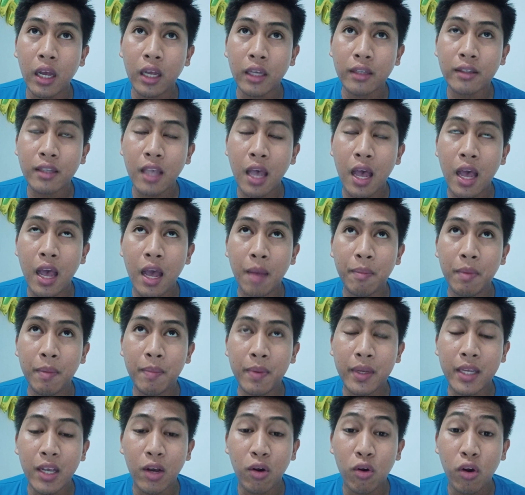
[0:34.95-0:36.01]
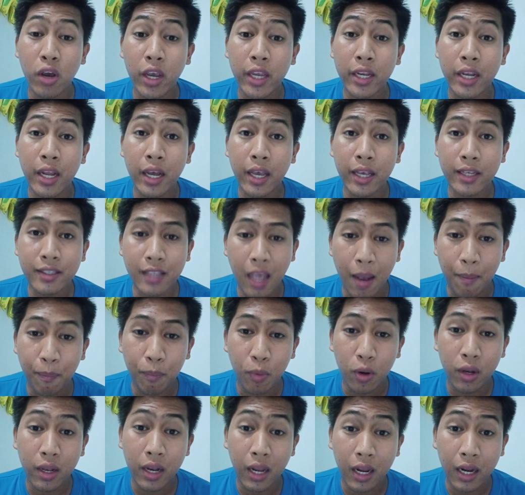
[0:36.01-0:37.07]
sa bibigyan ko kayo ng
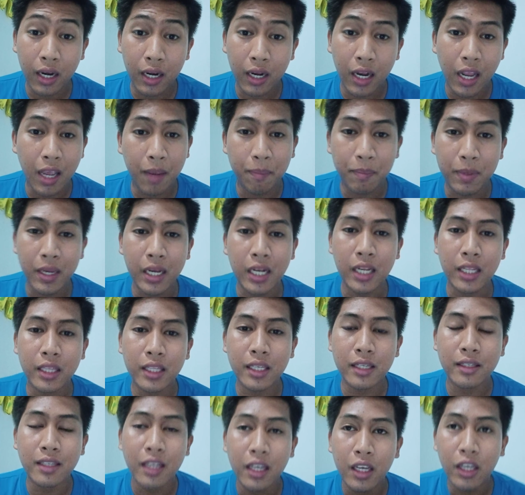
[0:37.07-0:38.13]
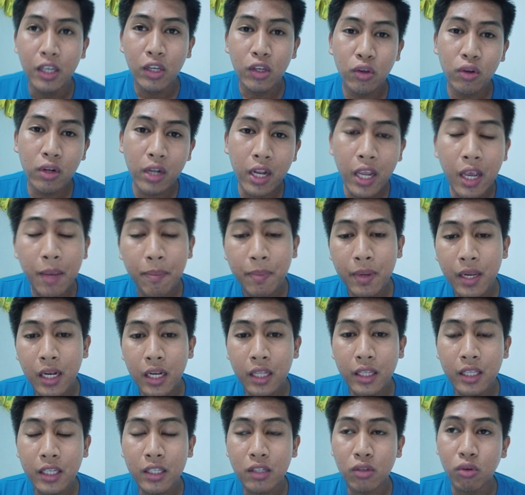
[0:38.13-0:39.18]
example ng liabilities. Yung
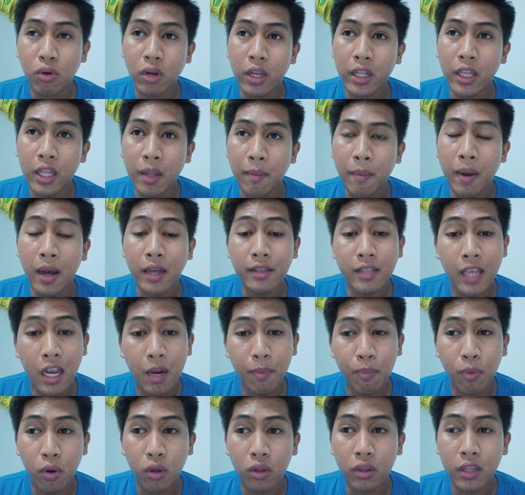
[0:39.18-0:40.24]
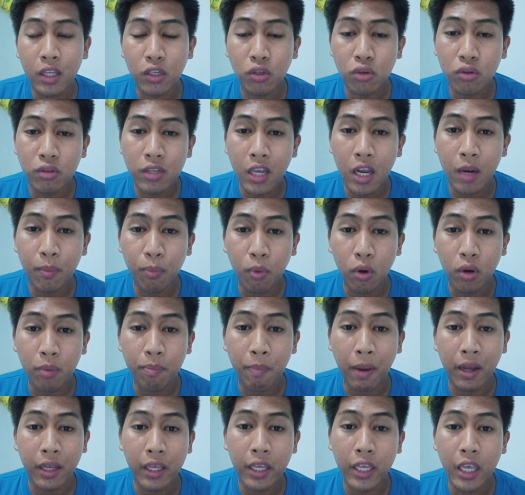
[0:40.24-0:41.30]
liabilities tulad ng mga cellphone, tapos yung cellphone,
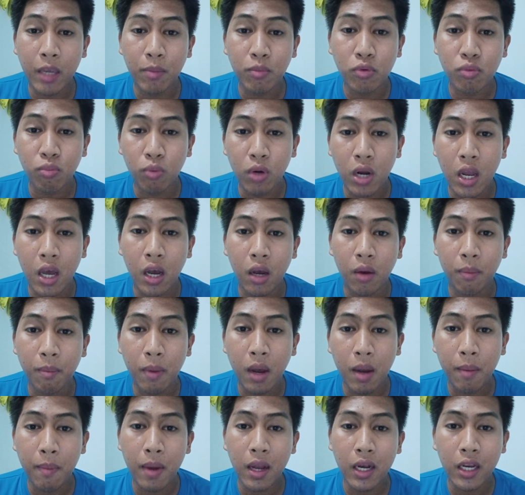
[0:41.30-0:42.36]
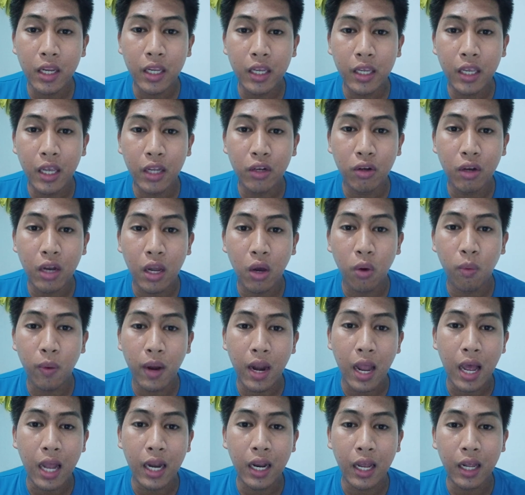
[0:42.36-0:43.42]
panggi-games mo lang. Mga bali, ano lang,
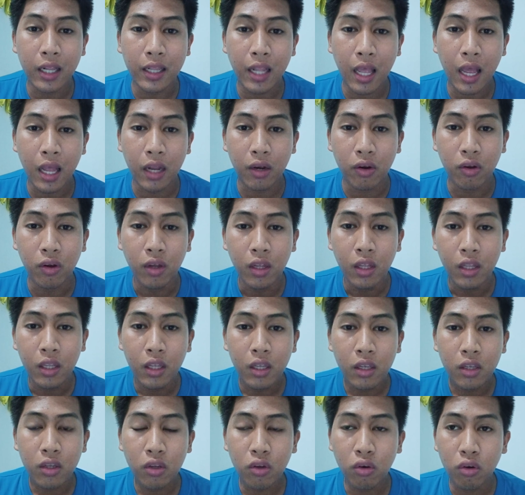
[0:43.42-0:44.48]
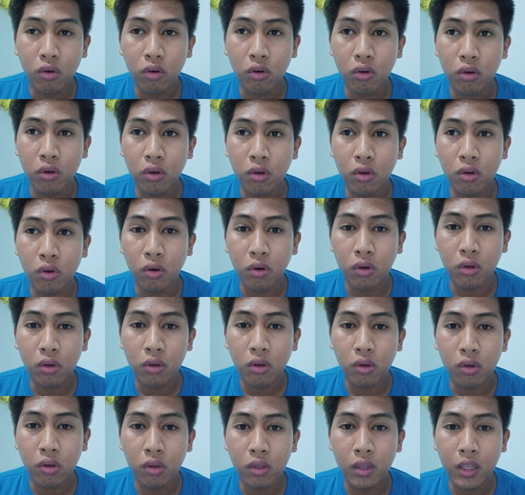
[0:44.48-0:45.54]
wala lang na ano. Yung
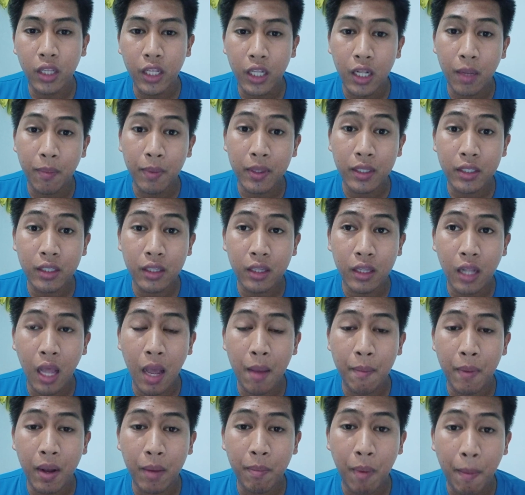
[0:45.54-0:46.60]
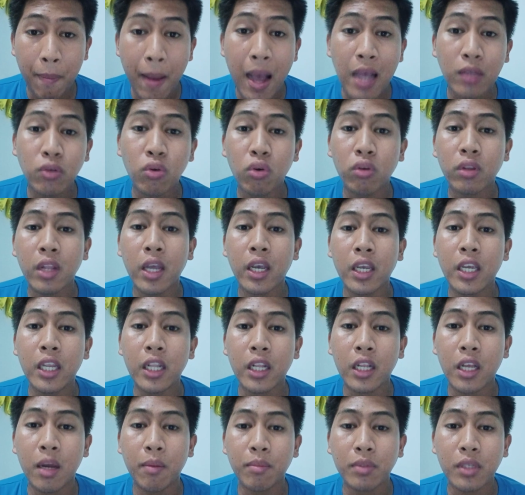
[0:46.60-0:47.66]
hindi naman na magpapasok ng
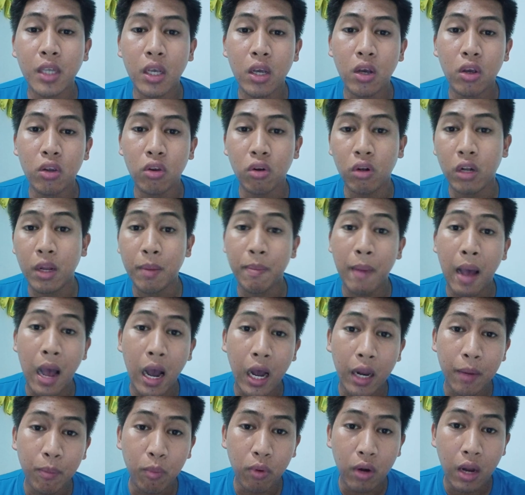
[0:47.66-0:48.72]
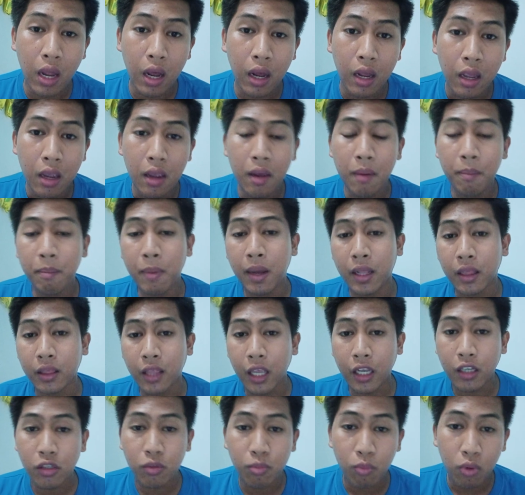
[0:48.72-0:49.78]
income sa'yo, yung libangan mo lang,
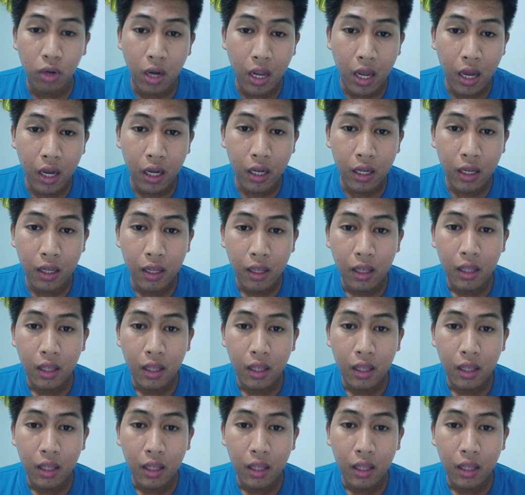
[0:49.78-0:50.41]
pantext mo lang.